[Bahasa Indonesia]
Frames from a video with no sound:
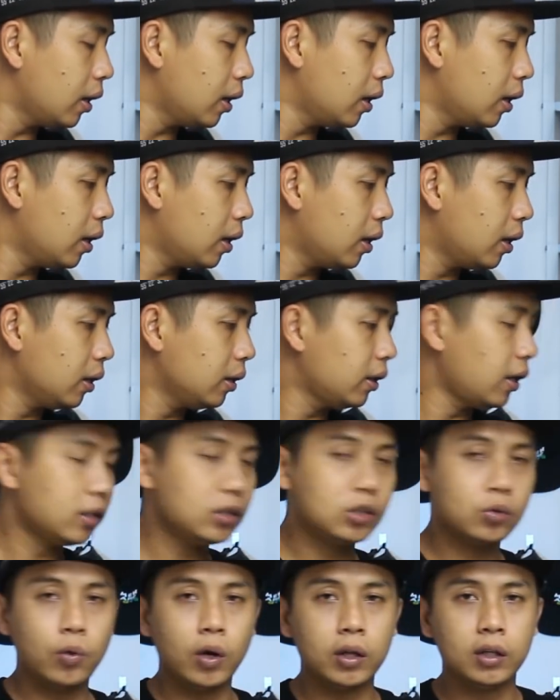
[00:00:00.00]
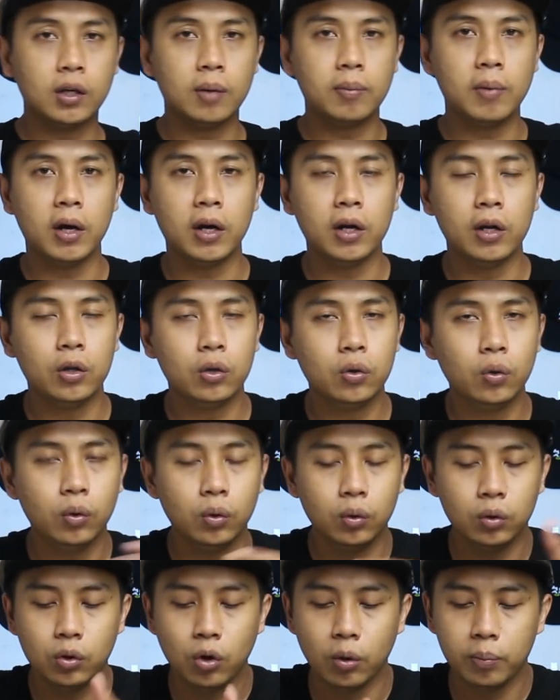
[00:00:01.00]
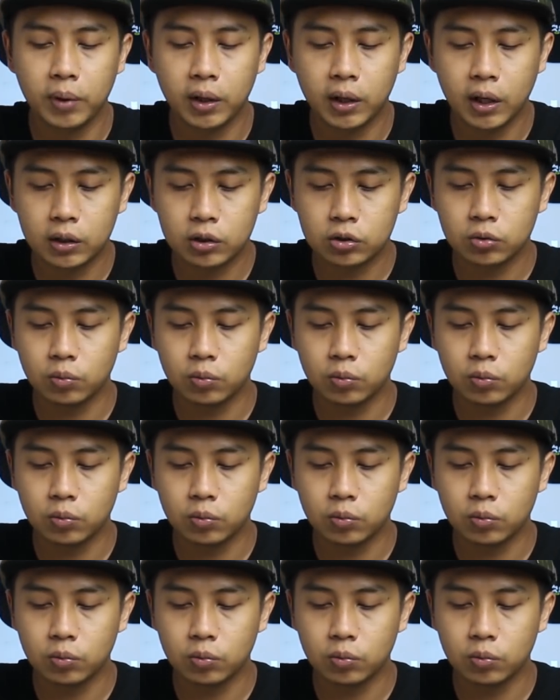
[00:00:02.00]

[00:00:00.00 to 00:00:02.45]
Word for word: uh, eh, Dead Squat kemarin itu dominan